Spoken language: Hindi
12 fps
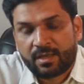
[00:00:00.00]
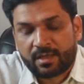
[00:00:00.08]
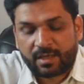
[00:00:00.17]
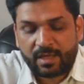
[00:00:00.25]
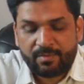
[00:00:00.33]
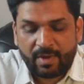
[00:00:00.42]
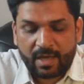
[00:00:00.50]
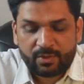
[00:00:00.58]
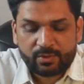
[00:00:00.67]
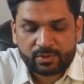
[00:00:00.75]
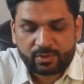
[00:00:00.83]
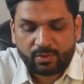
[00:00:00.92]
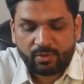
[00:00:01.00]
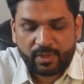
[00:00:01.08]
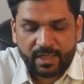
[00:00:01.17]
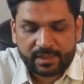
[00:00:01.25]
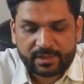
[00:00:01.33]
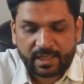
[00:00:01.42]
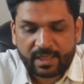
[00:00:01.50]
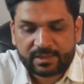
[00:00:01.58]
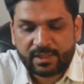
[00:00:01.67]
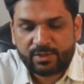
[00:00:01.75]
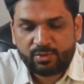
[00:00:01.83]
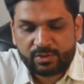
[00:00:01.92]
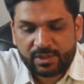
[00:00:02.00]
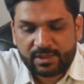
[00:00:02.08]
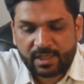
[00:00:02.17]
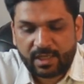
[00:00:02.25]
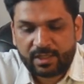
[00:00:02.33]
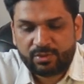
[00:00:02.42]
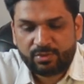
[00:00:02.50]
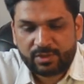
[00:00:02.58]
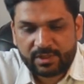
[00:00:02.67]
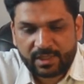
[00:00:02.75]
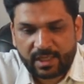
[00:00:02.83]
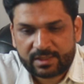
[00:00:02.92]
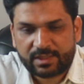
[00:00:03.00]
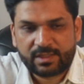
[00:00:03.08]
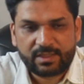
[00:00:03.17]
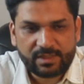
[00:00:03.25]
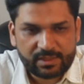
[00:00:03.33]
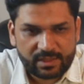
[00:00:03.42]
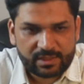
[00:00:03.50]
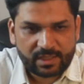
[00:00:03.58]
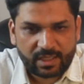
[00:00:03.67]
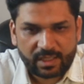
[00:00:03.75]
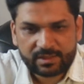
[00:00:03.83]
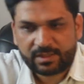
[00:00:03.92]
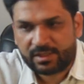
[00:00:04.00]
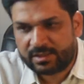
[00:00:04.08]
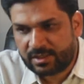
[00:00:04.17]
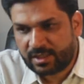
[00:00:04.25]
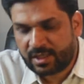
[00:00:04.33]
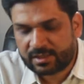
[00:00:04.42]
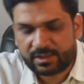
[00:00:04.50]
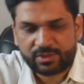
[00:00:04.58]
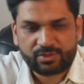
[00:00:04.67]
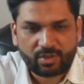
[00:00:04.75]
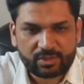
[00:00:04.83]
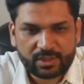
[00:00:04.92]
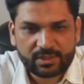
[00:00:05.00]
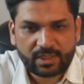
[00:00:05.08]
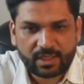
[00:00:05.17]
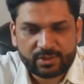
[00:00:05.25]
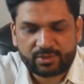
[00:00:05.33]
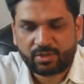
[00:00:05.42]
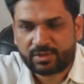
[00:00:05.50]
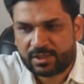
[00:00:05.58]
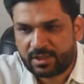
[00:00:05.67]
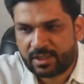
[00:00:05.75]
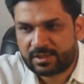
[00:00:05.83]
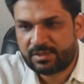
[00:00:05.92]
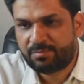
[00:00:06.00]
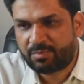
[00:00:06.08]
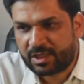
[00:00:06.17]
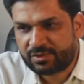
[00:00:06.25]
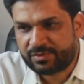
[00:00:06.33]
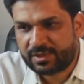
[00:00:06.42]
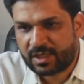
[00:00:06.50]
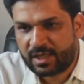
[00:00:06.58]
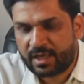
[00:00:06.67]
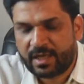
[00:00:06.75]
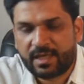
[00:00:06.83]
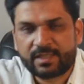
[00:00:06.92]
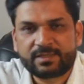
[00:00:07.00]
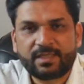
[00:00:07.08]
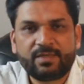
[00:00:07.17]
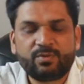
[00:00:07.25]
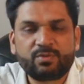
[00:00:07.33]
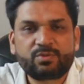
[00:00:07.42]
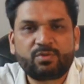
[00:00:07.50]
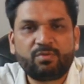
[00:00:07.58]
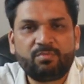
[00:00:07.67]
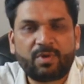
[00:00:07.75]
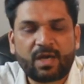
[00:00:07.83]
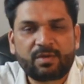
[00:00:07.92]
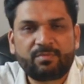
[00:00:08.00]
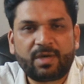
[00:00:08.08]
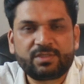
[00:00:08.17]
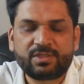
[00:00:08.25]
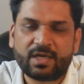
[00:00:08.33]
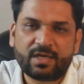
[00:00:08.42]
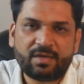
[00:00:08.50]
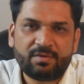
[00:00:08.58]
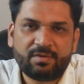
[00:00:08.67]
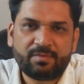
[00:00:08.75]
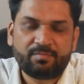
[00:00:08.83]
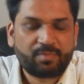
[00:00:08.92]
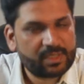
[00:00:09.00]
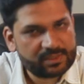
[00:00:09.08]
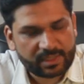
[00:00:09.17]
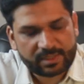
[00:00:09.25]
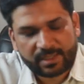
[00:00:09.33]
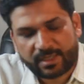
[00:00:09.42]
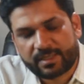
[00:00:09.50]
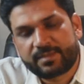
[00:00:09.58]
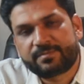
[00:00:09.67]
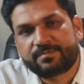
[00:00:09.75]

कई बार उसको एक जगह से दूसरी जगह दूसरी जगह से तीसरी जगह तीसरी जगह से चौथी जगह चौथी जगह से पांचवी जगह ऐसे उसको बार बार जाना पड़ सकता है